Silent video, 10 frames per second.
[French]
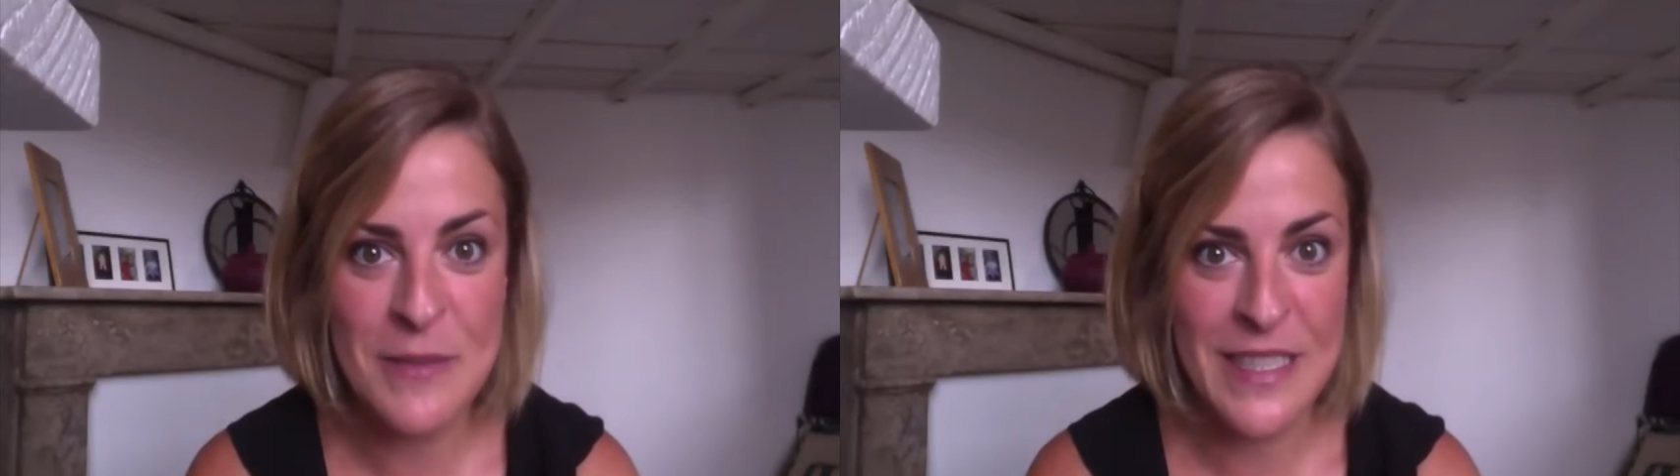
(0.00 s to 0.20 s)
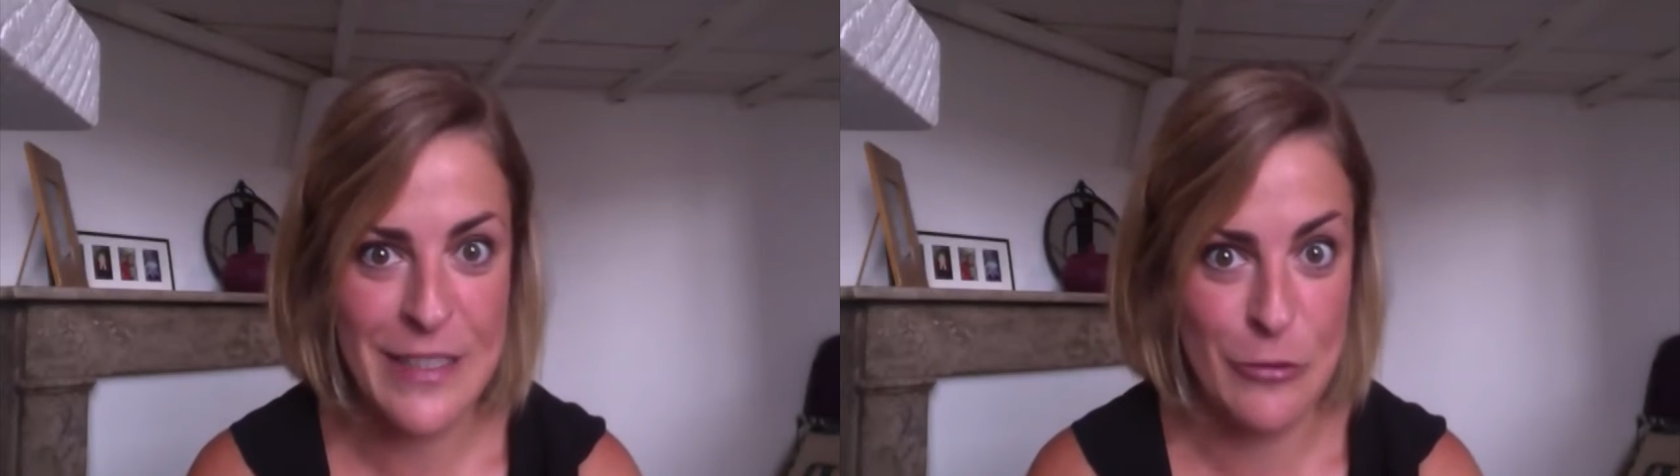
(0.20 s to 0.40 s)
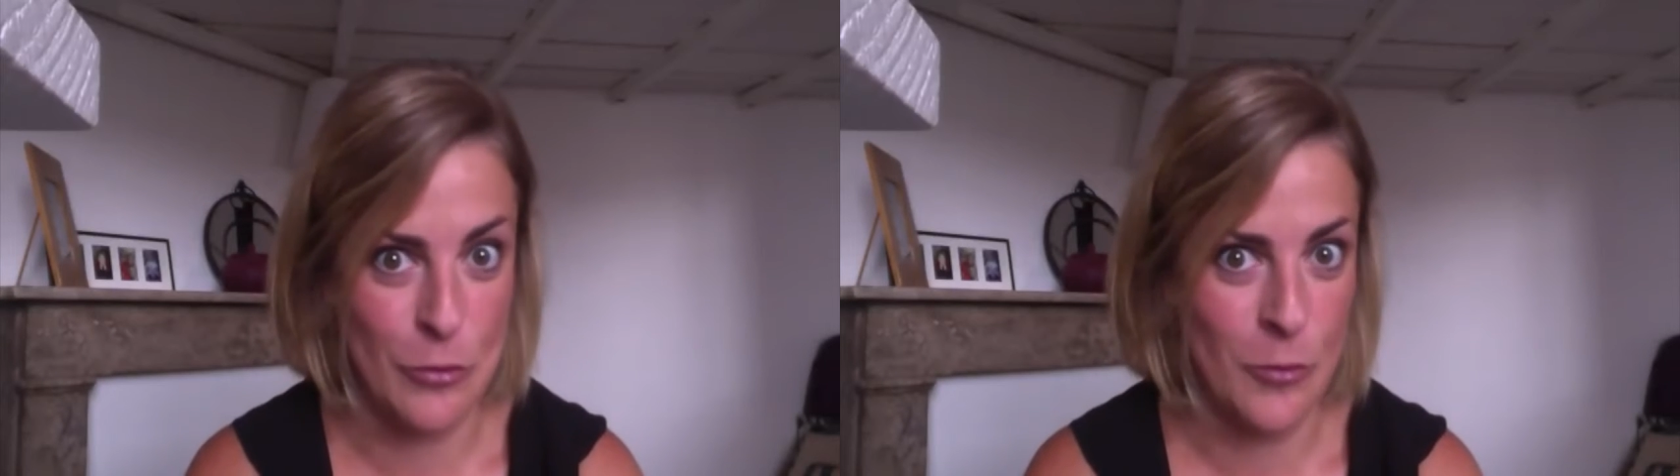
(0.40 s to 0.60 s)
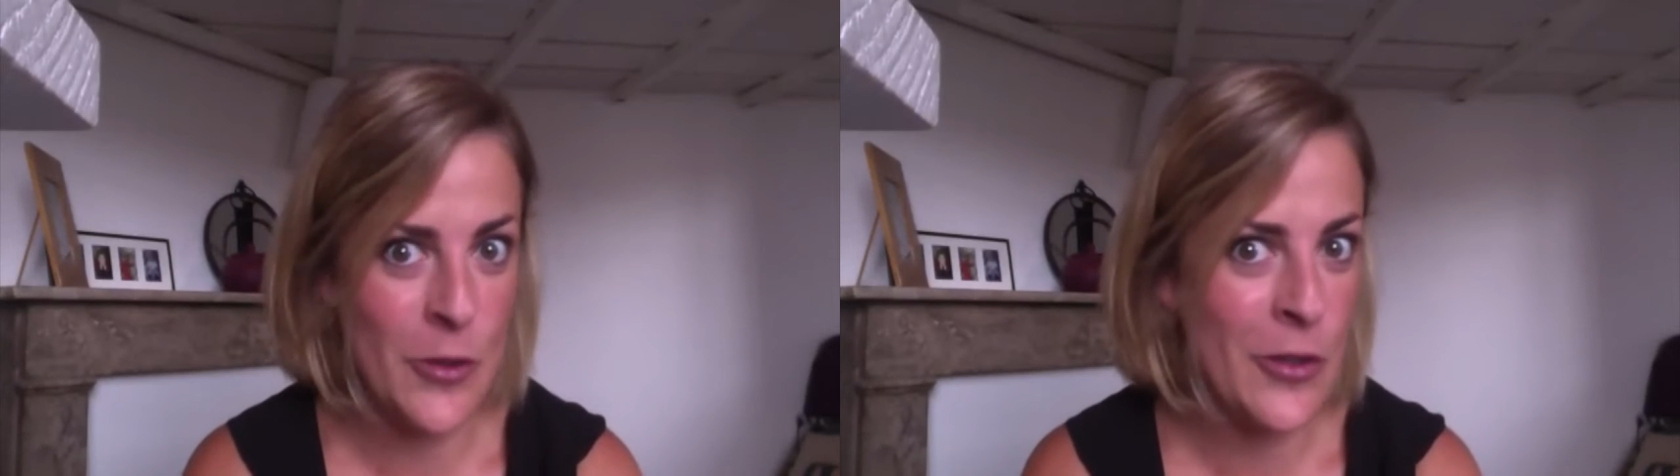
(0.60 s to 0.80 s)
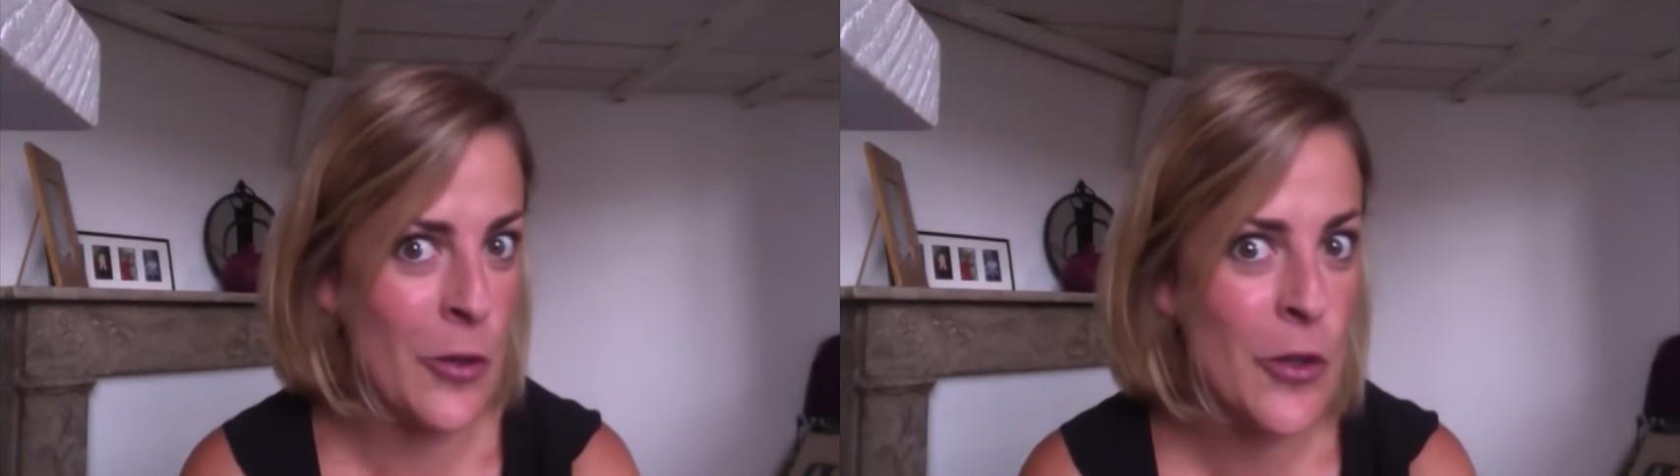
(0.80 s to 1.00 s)
mais tout le
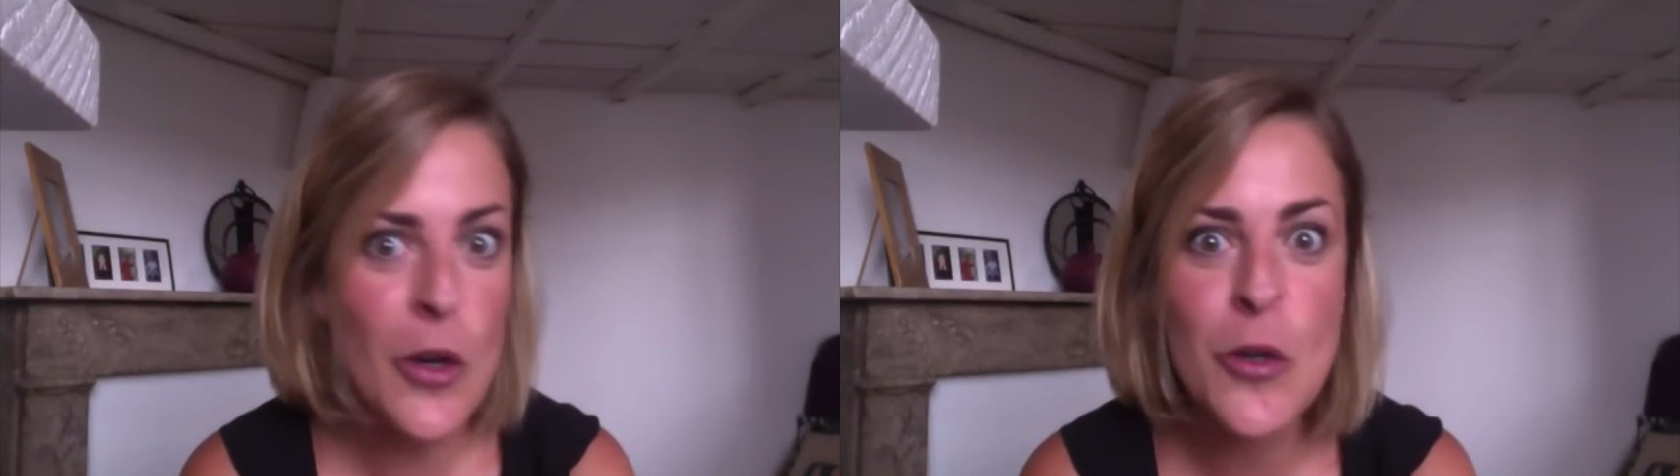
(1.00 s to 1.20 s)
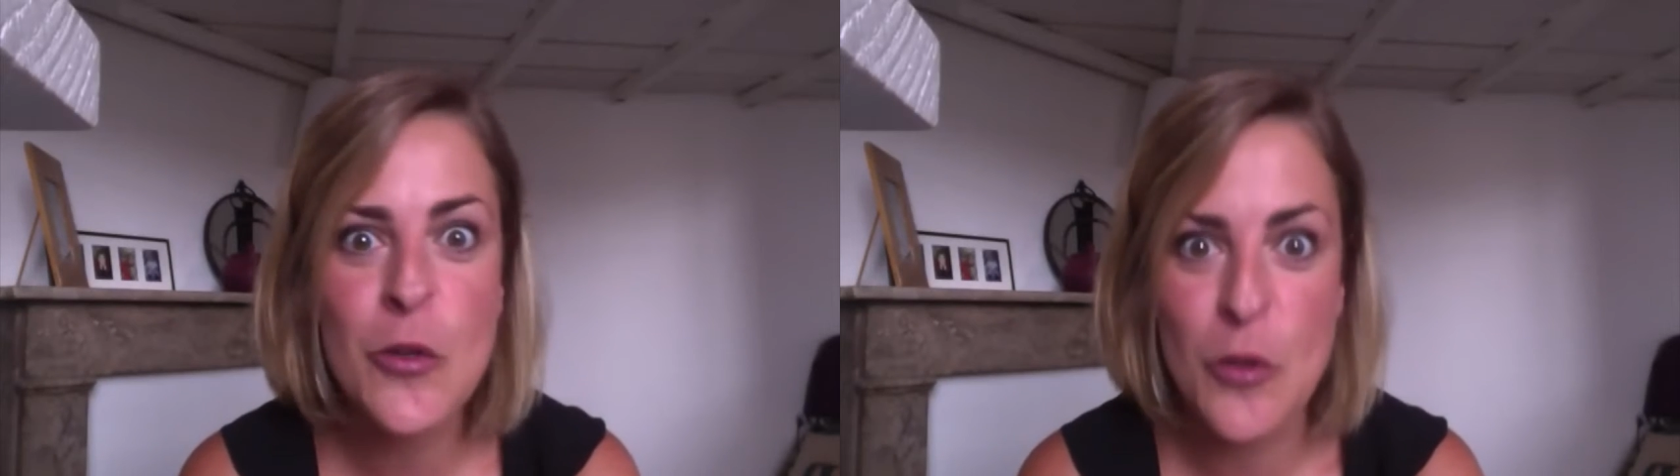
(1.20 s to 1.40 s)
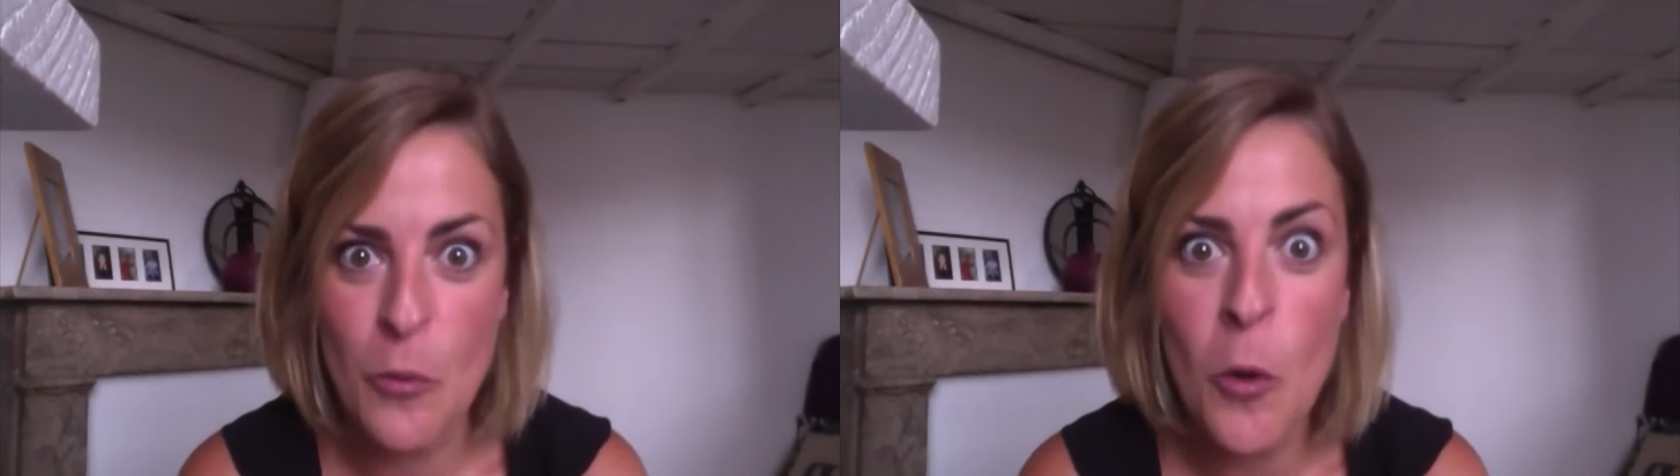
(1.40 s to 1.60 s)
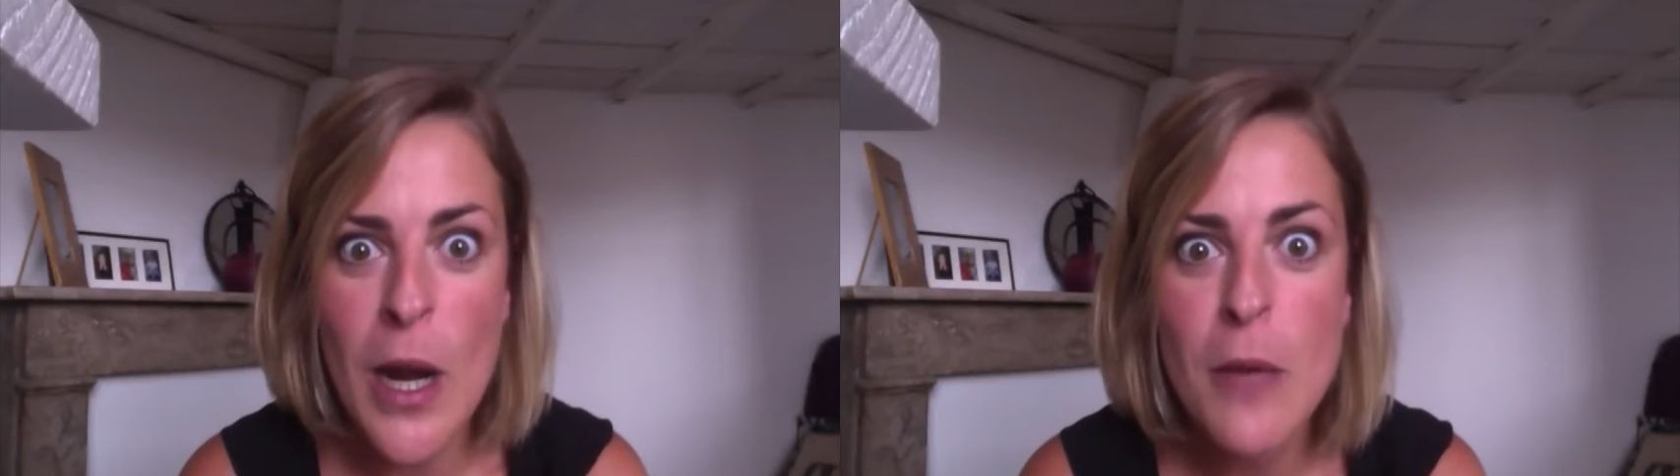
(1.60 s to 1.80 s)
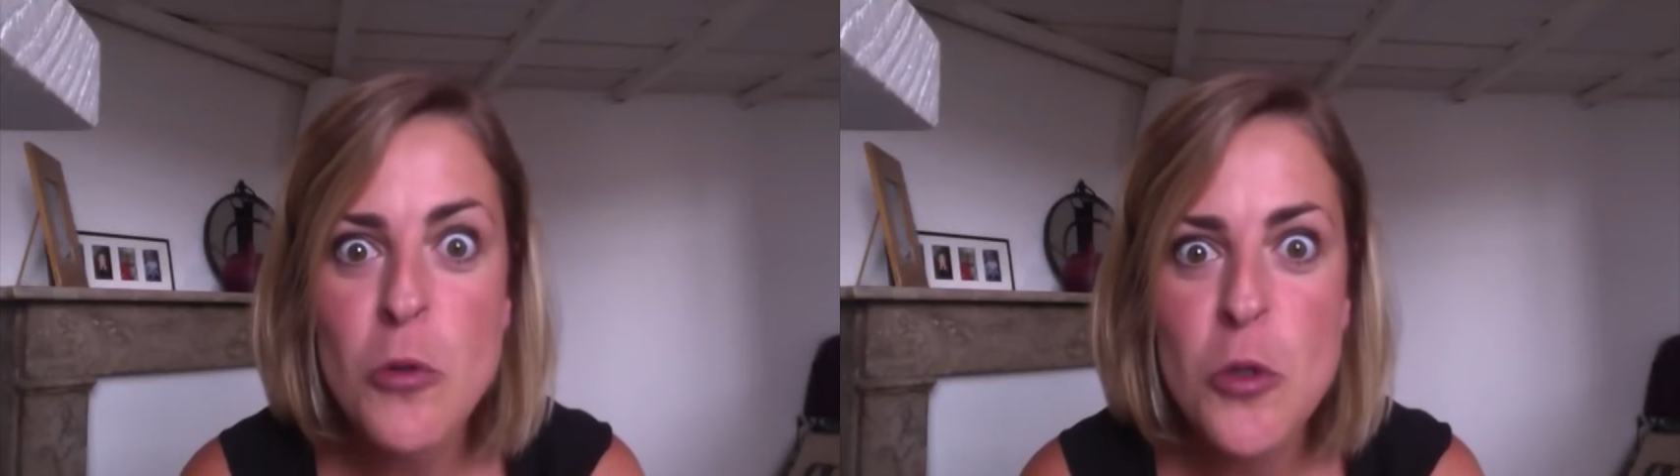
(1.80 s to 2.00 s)
monde n'a encore que ce mot
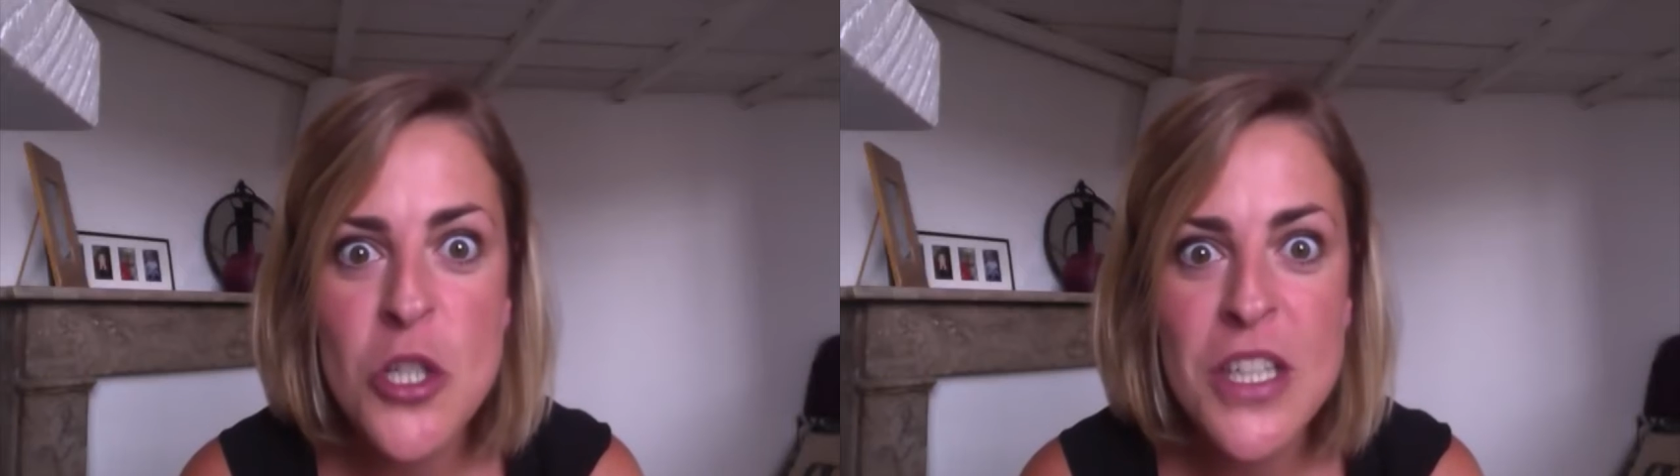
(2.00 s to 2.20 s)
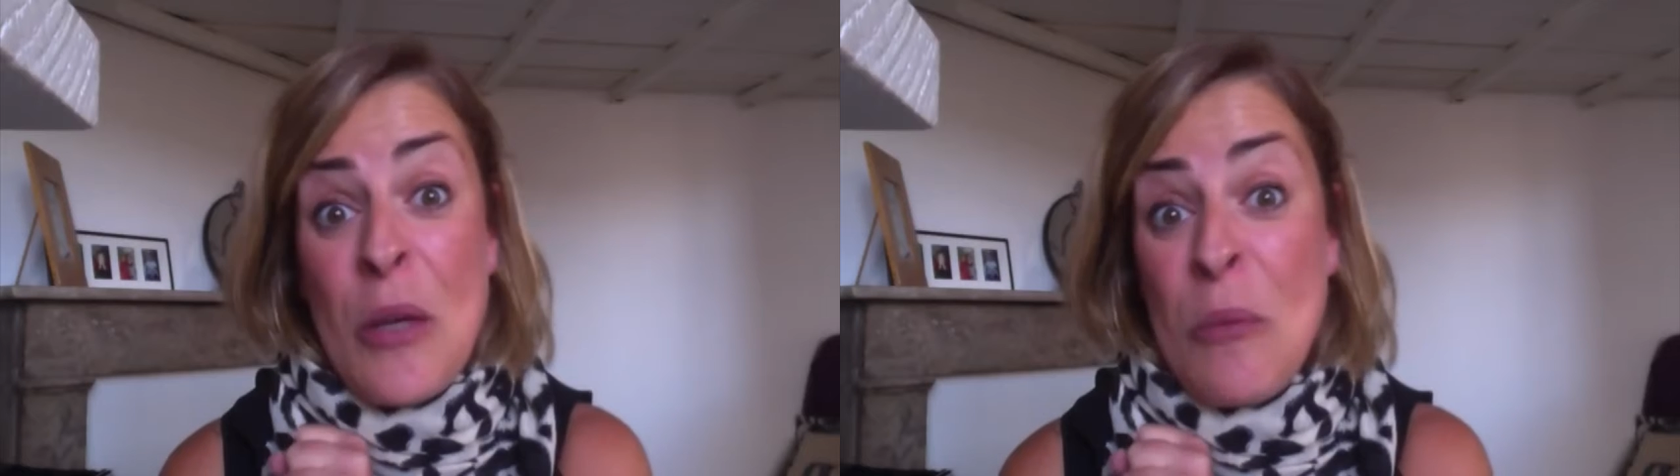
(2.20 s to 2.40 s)
à la bouche.